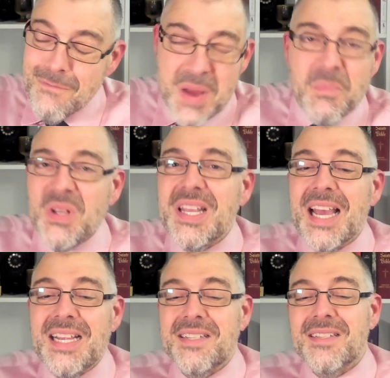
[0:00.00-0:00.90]
Mais
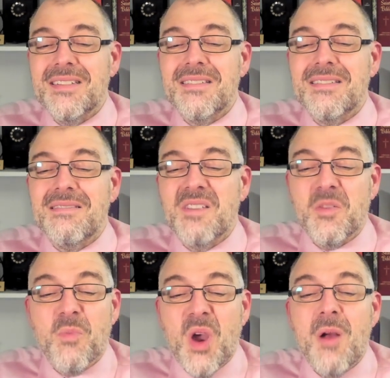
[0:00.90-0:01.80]
peut-être
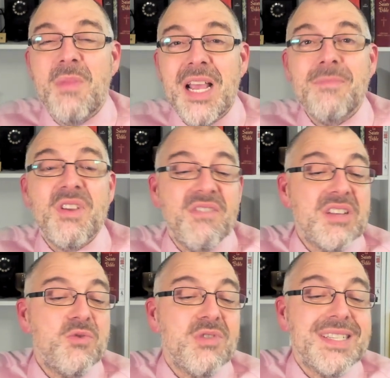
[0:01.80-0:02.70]
notre problème
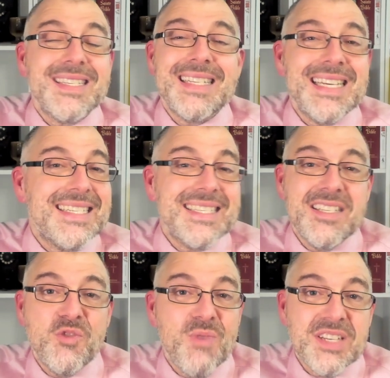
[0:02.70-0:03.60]
devant toutes ces
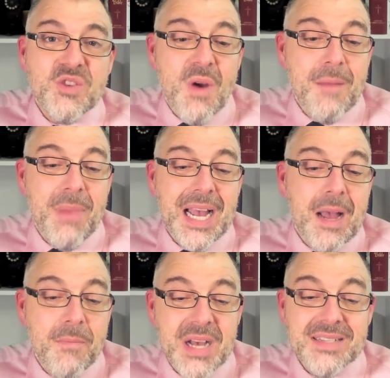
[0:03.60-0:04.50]
situations
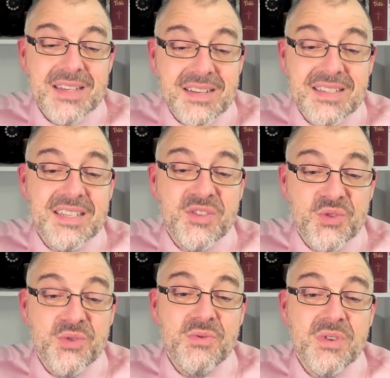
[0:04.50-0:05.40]
apparemment sans
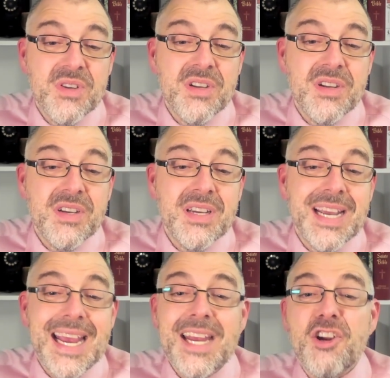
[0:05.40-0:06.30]
issue
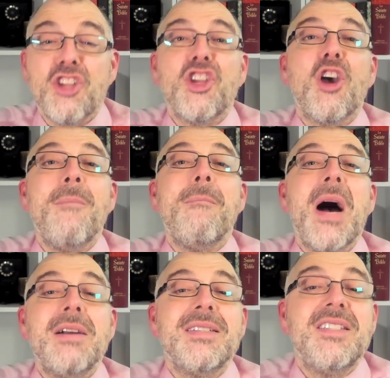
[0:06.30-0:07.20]
est notre
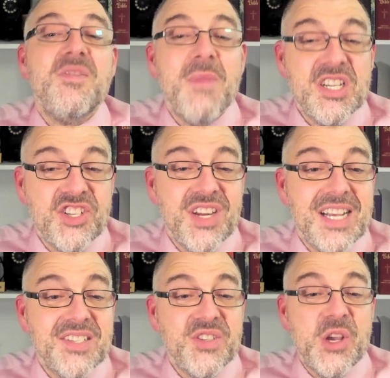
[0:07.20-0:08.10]
manque
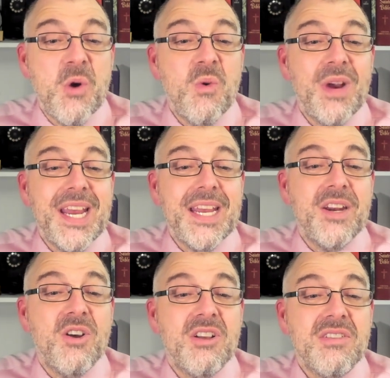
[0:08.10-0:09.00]
d'imagination et
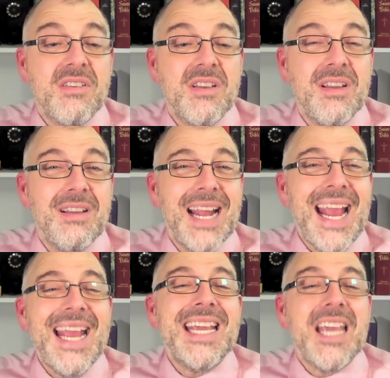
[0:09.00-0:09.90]
notre
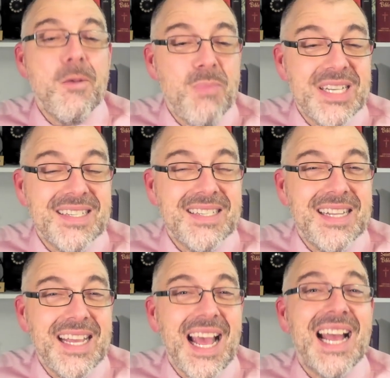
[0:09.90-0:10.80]

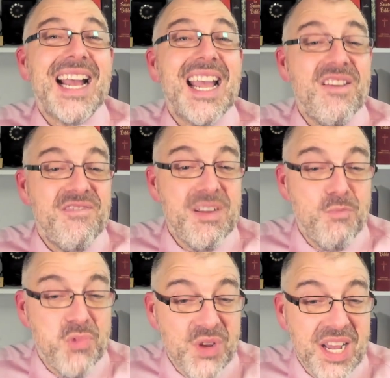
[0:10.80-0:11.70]
incapacité à rêver
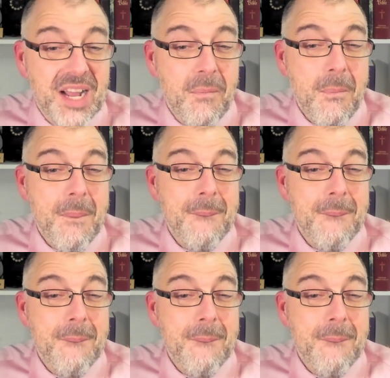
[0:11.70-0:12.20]
plus grand.